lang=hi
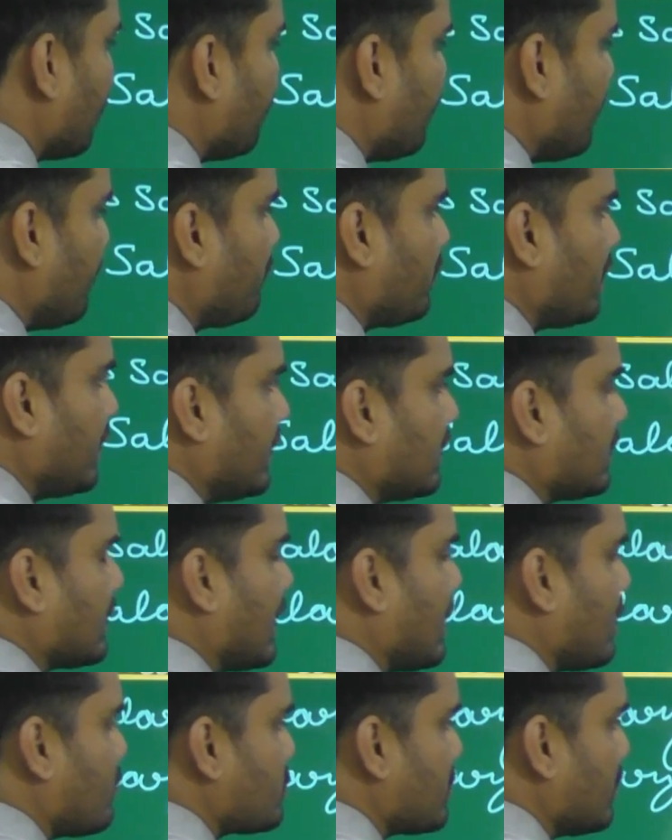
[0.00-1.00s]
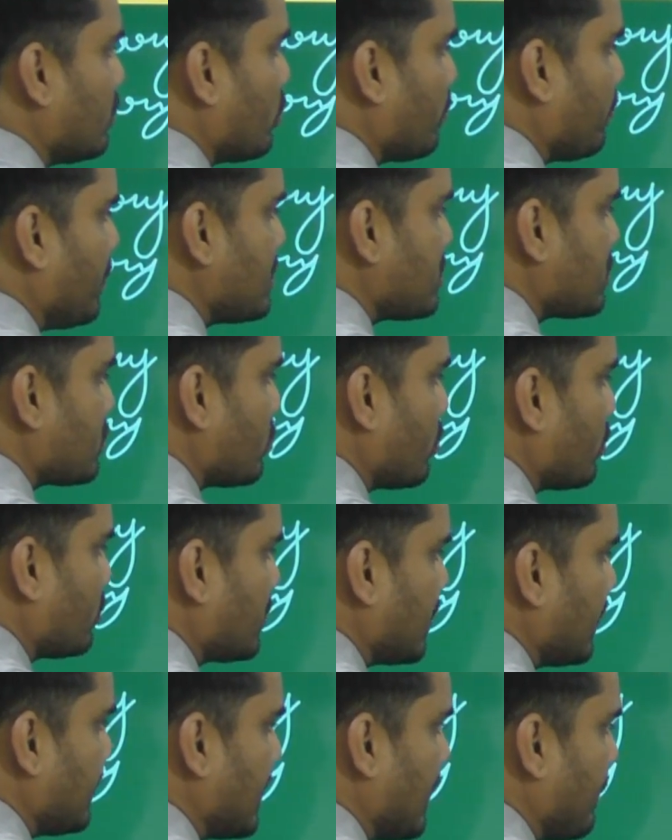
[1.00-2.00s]
फिफ्टी थाउजेंड रुपीज़
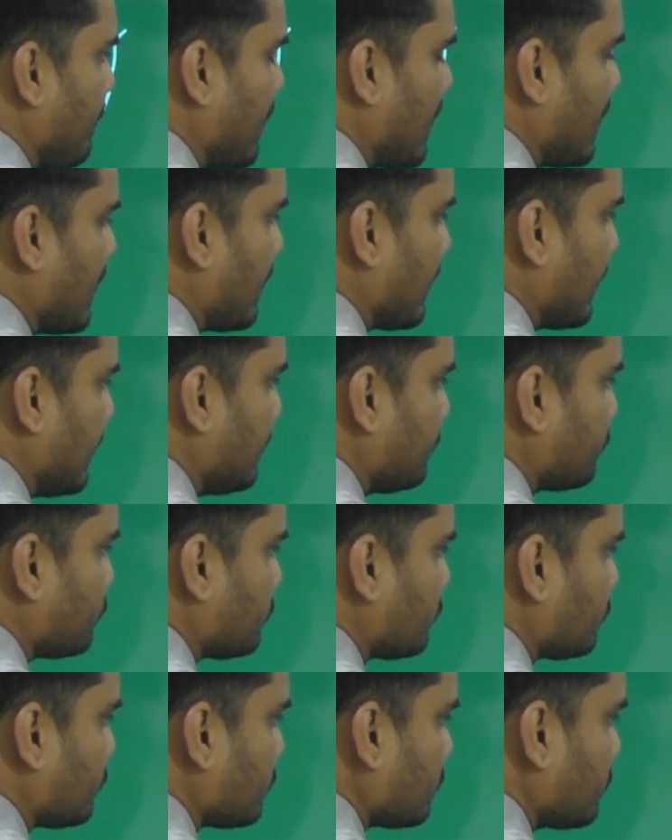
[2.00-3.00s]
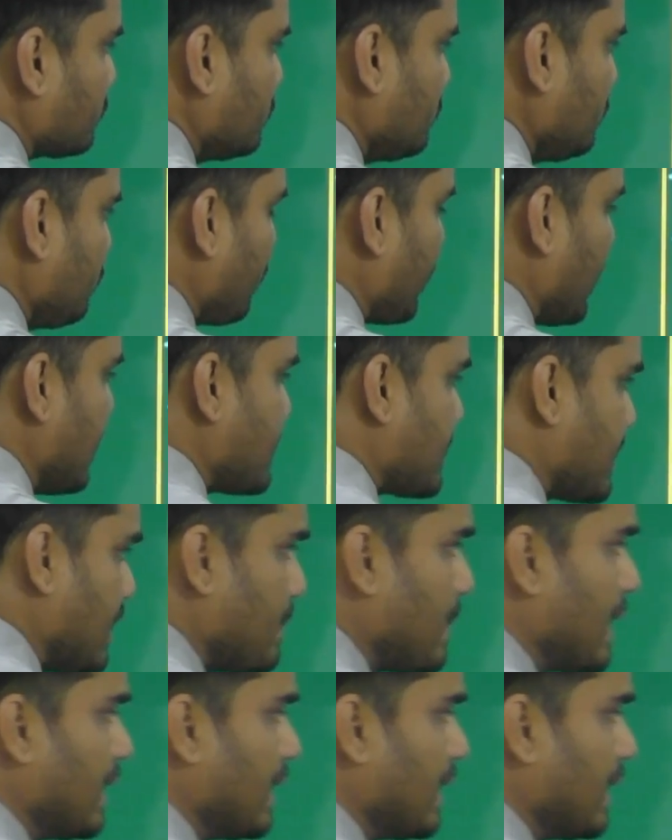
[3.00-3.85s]
टोटल यहाँ पर आ गई इसके